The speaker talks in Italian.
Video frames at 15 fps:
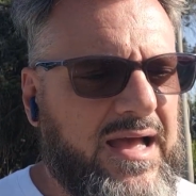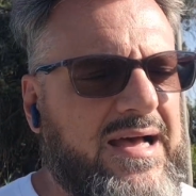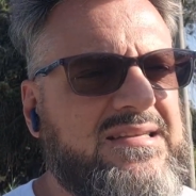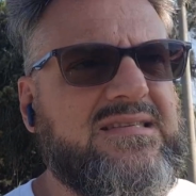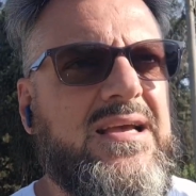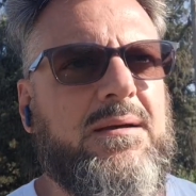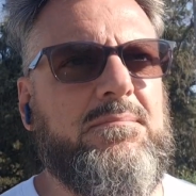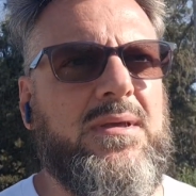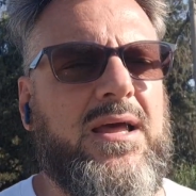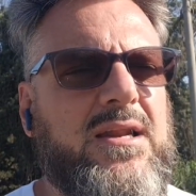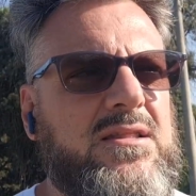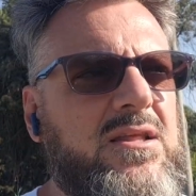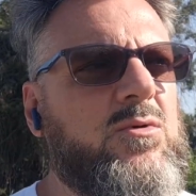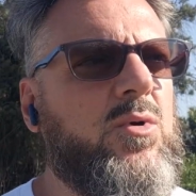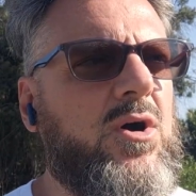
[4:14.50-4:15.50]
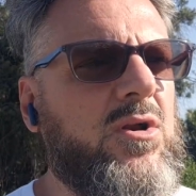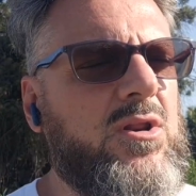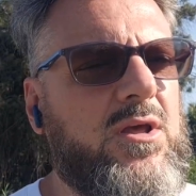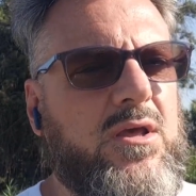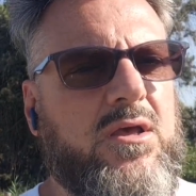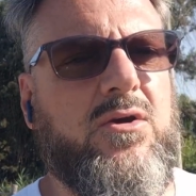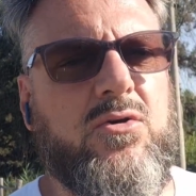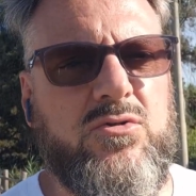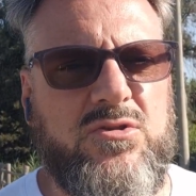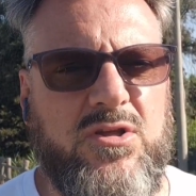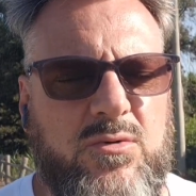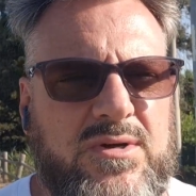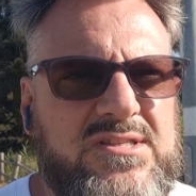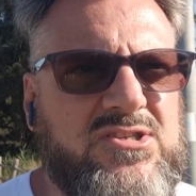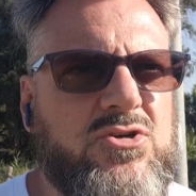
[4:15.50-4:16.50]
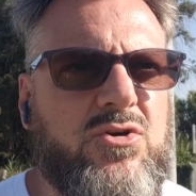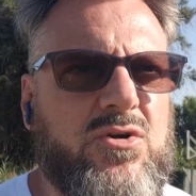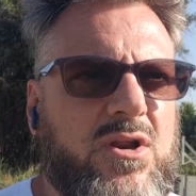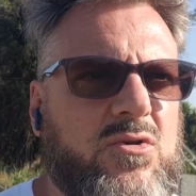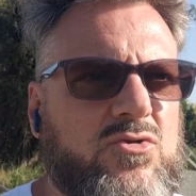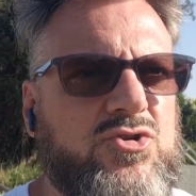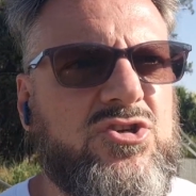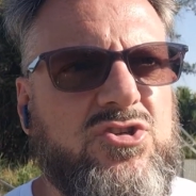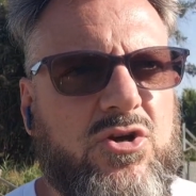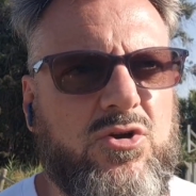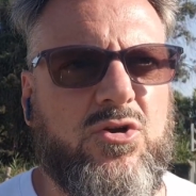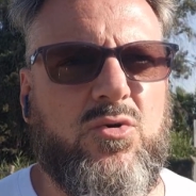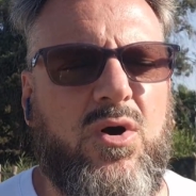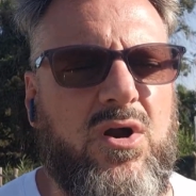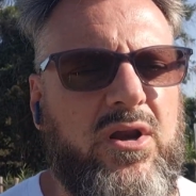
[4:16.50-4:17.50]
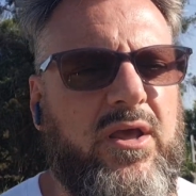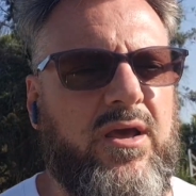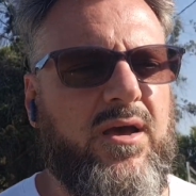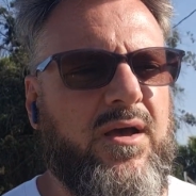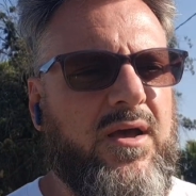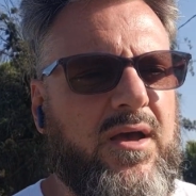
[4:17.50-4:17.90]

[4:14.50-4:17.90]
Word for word: a scambiare di ruoli in continuazione, non ci sono ruoli